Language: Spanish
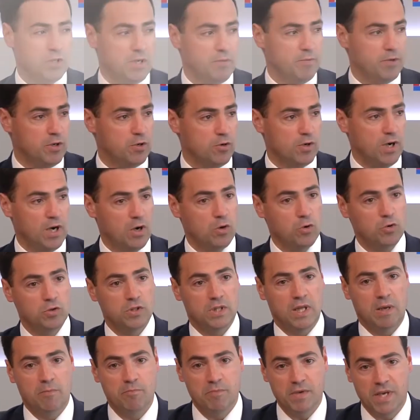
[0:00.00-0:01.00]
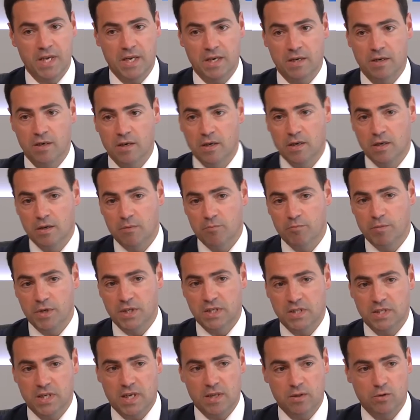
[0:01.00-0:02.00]
a mejorarlo también
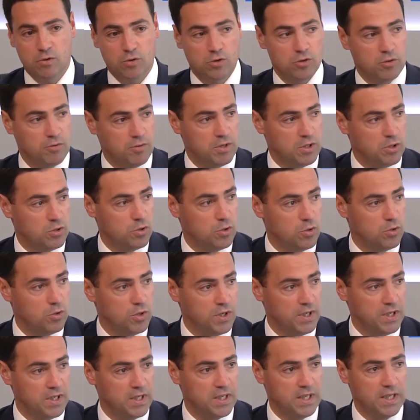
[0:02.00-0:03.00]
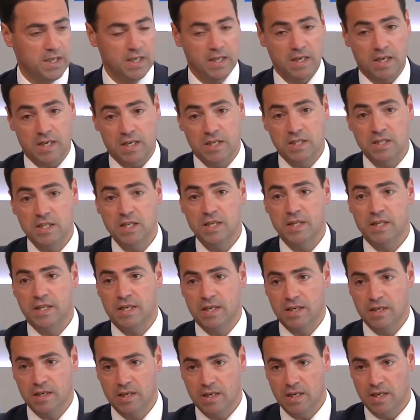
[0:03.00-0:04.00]
pensando sobre todo en quienes
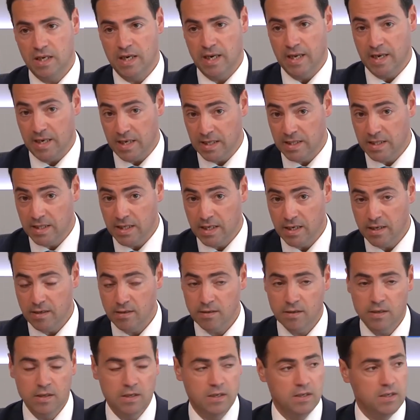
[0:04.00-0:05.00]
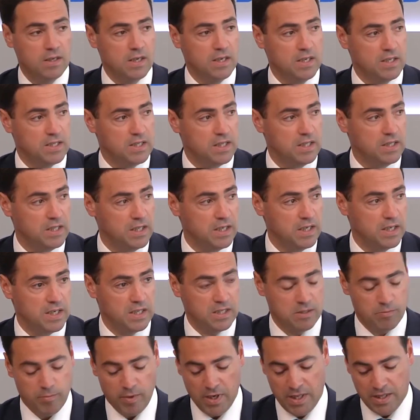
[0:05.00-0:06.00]
residen en Arratia, quienes se tienen que
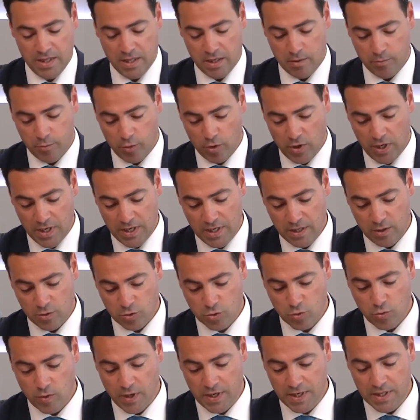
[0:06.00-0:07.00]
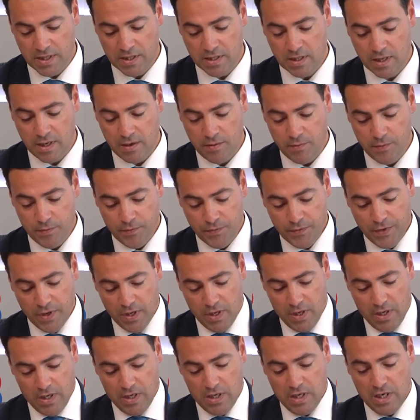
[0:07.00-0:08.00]
desplazar por la N240
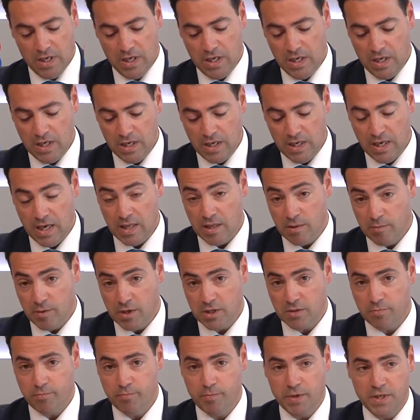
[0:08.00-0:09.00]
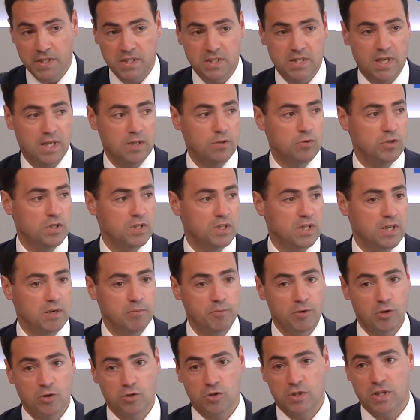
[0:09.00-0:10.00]
y además pensando en
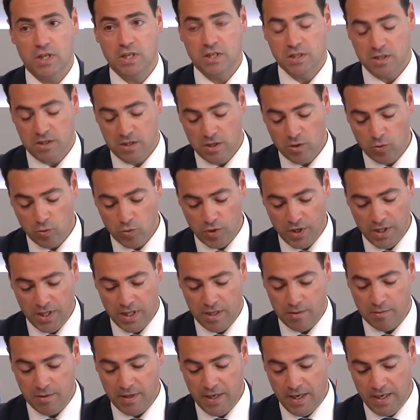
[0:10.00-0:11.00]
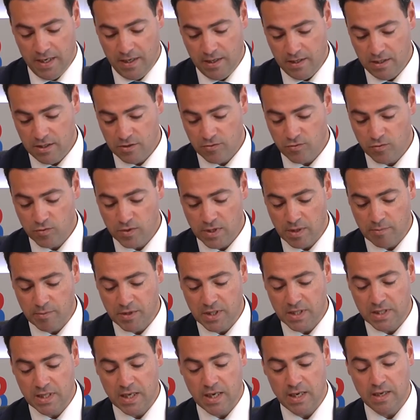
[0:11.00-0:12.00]
términos de seguridad vial. Es
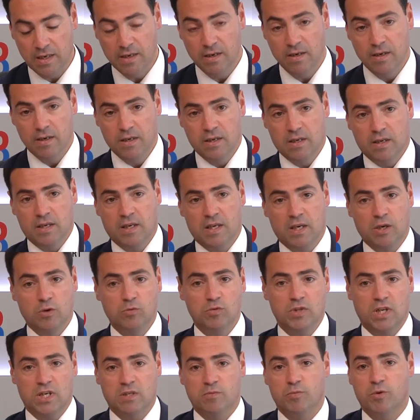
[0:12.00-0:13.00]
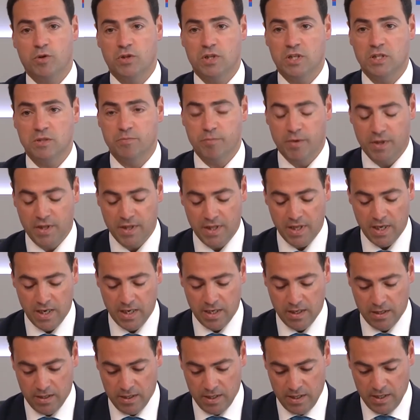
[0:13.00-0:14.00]
fundamental que un transporte
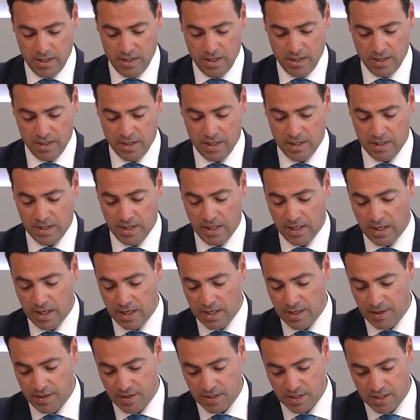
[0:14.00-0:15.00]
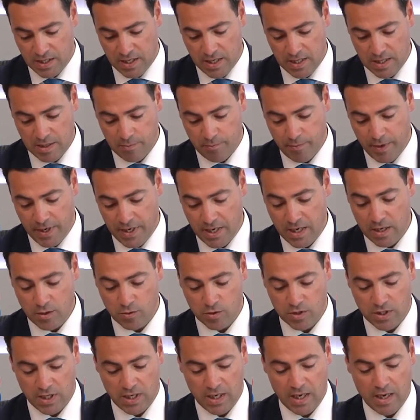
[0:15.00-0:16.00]
especial eh, que tenga necesidad de parar
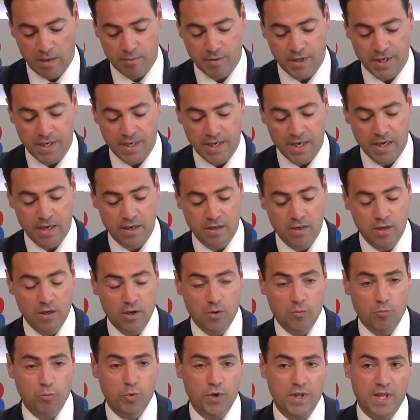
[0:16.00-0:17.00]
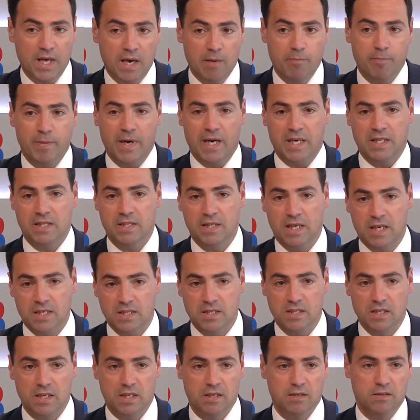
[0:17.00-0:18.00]
o tenga avería pueda
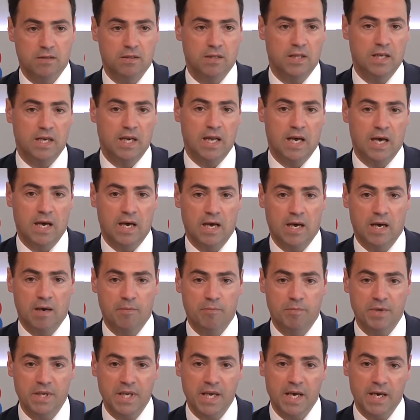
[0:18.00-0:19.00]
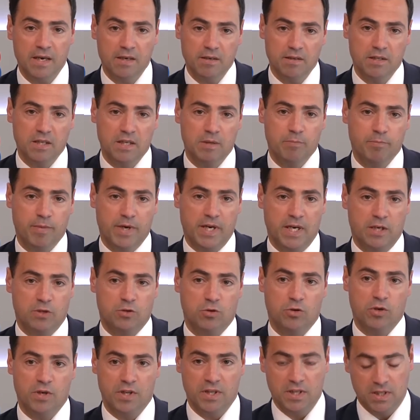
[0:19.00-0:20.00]
apartarse de la vía y para
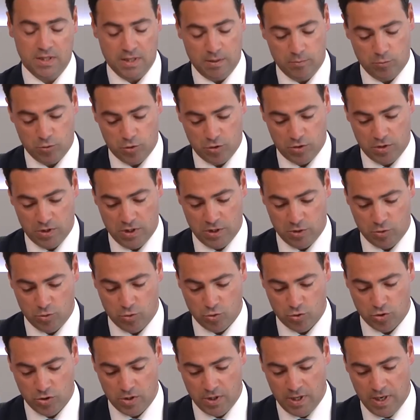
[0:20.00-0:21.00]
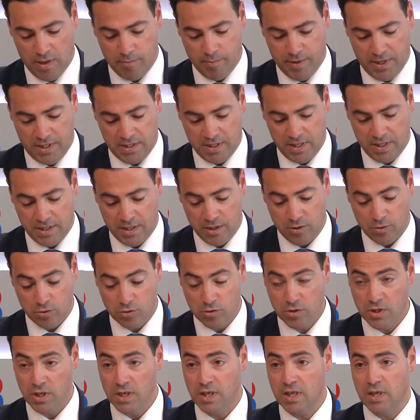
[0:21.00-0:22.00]
eso necesitamos de estos
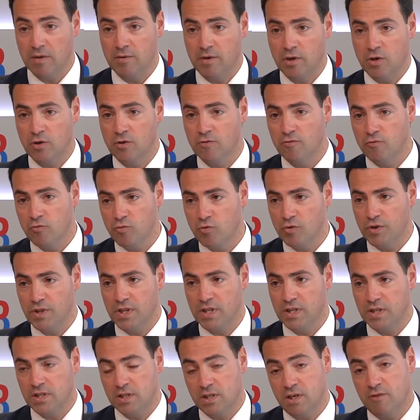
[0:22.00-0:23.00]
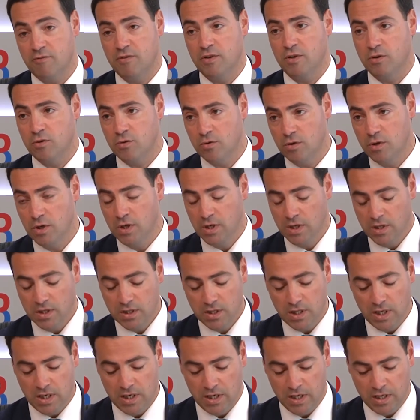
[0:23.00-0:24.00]
apartaderos. Tiene que ver con fluidez de tráfico,
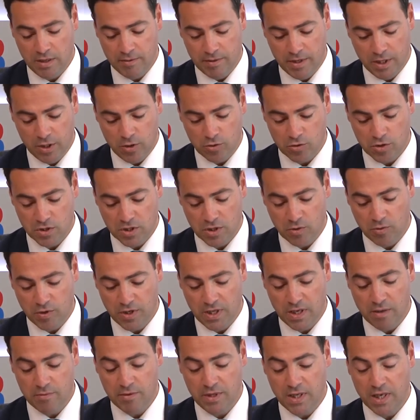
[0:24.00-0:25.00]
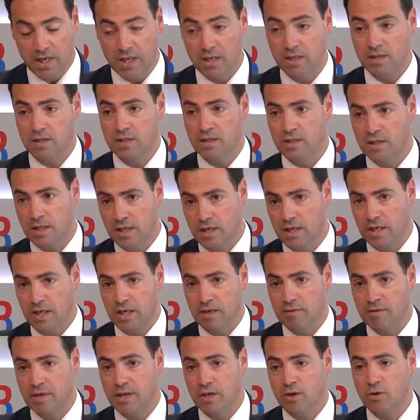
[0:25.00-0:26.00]
tiene que ver con seguridad vial, tiene
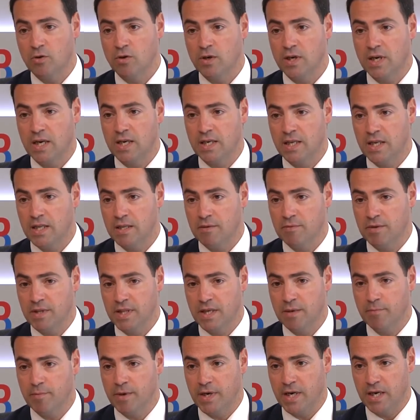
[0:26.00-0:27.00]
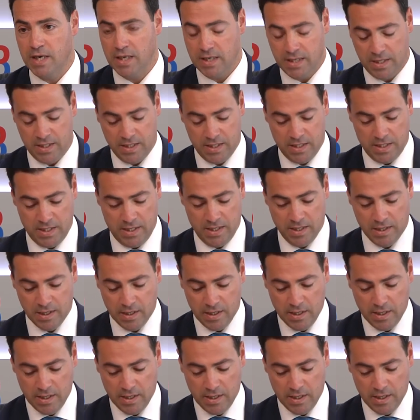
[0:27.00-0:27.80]
que ver con calidad de vida para la gente